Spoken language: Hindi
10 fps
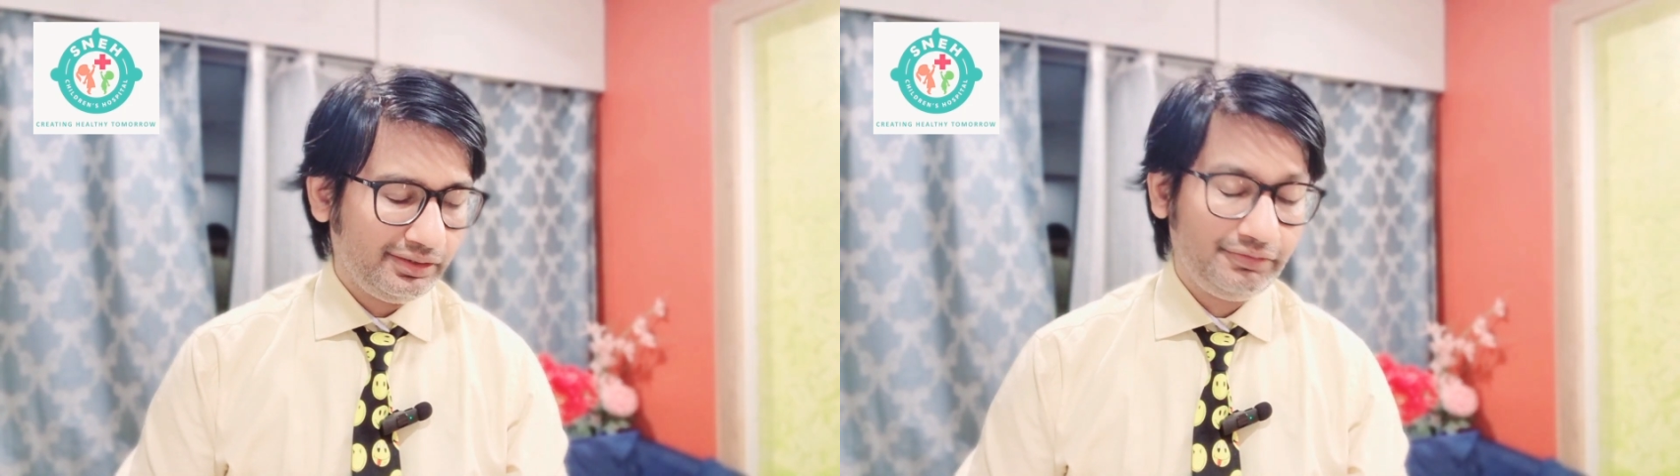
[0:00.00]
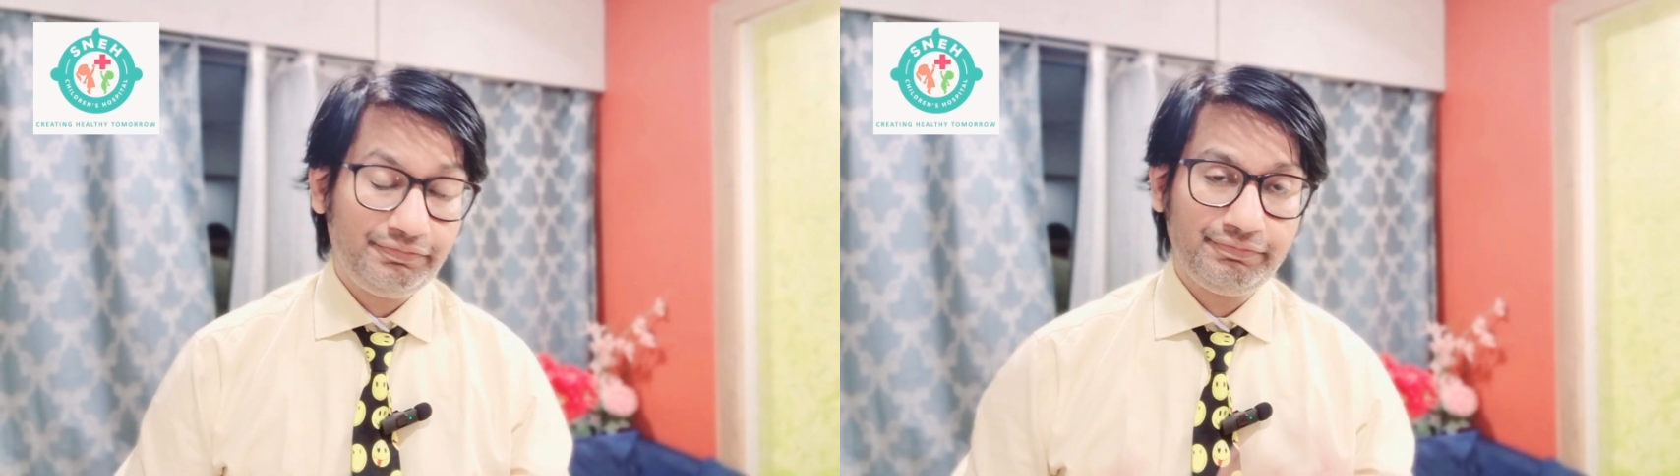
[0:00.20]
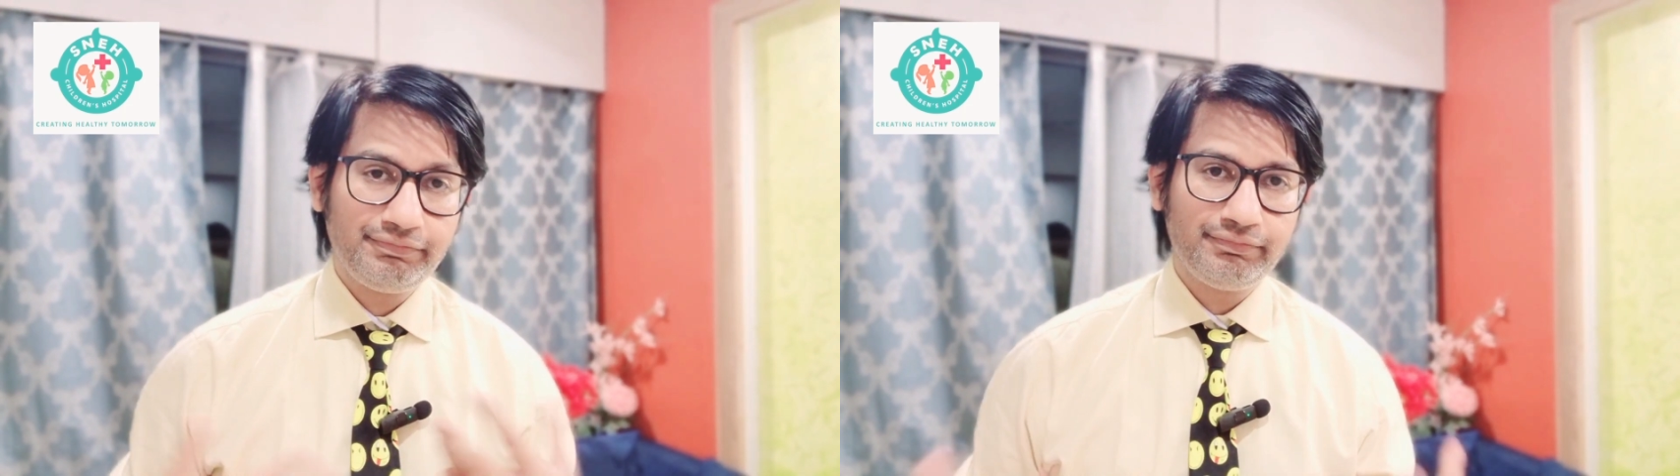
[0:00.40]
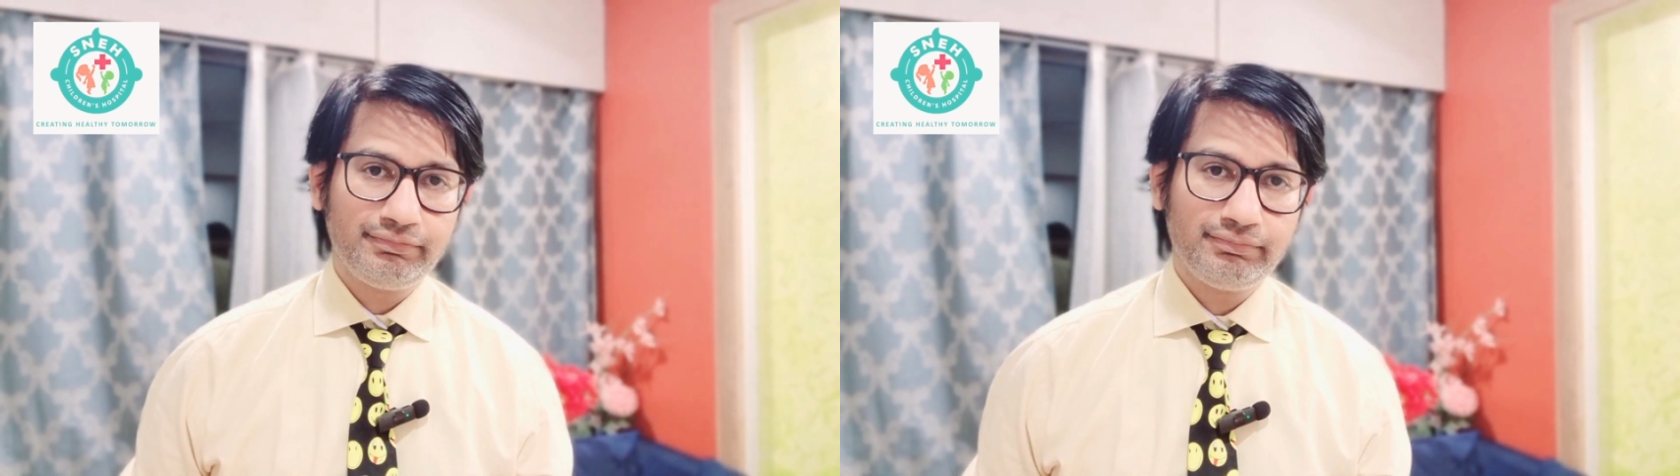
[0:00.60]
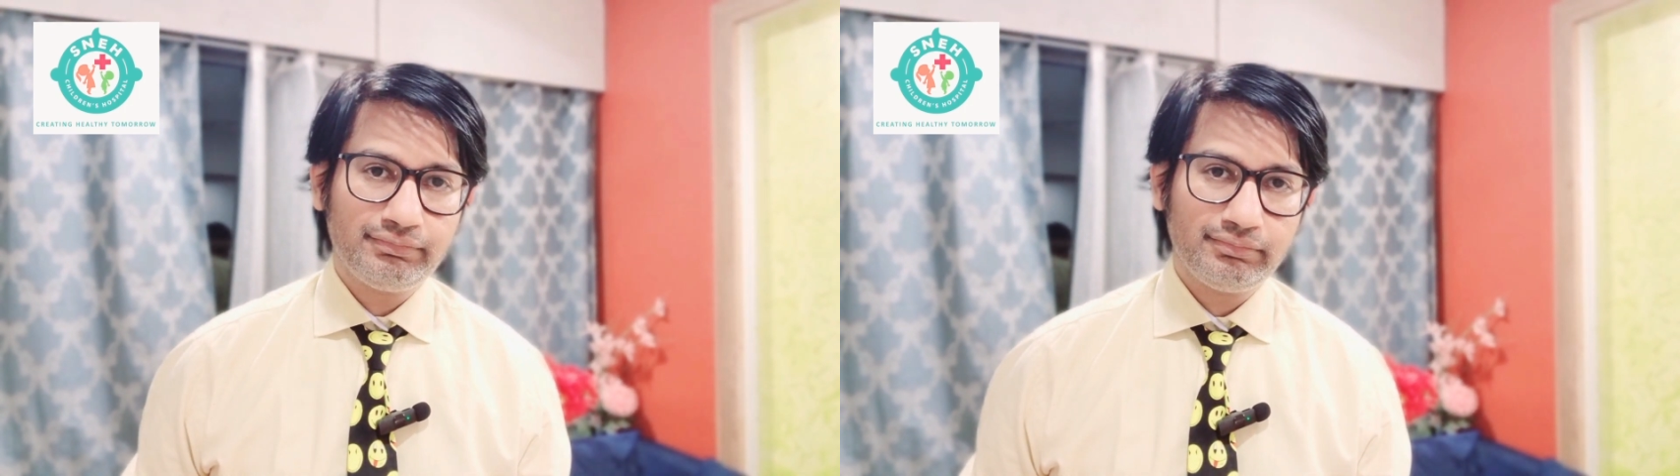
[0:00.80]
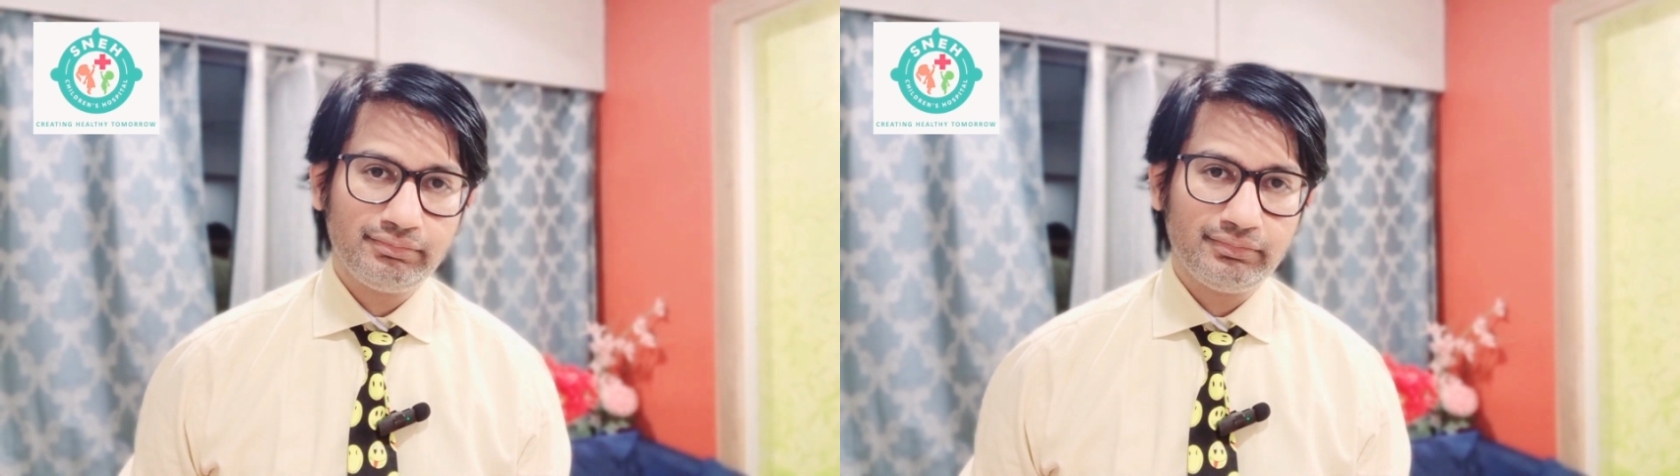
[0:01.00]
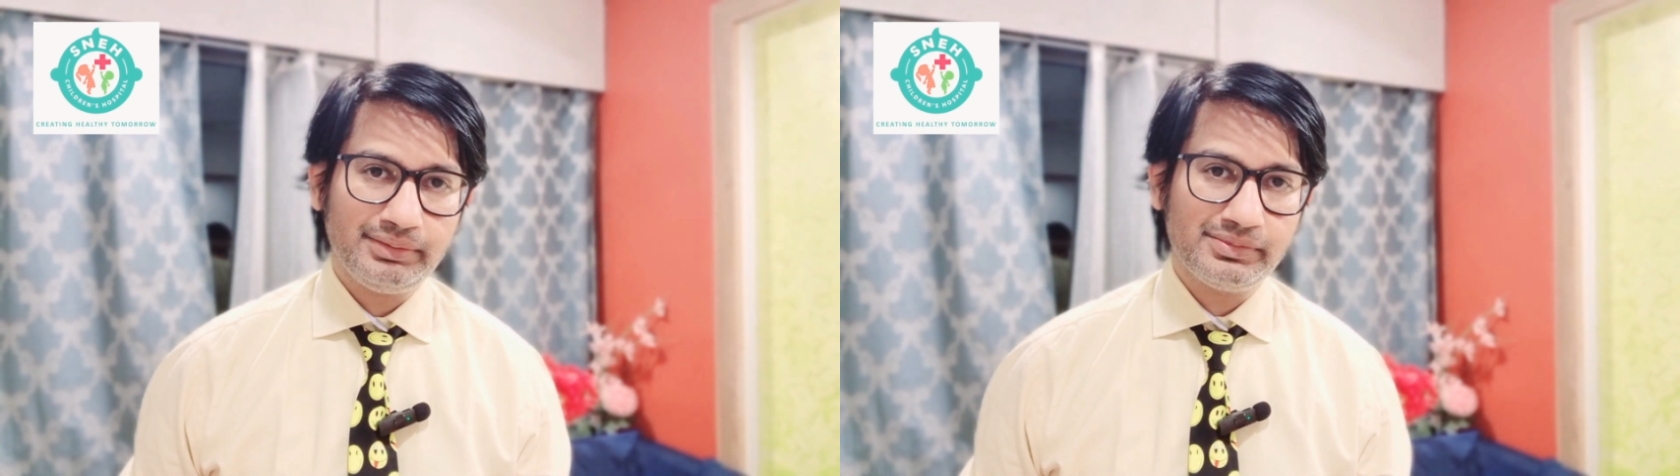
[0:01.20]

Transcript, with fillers: इफ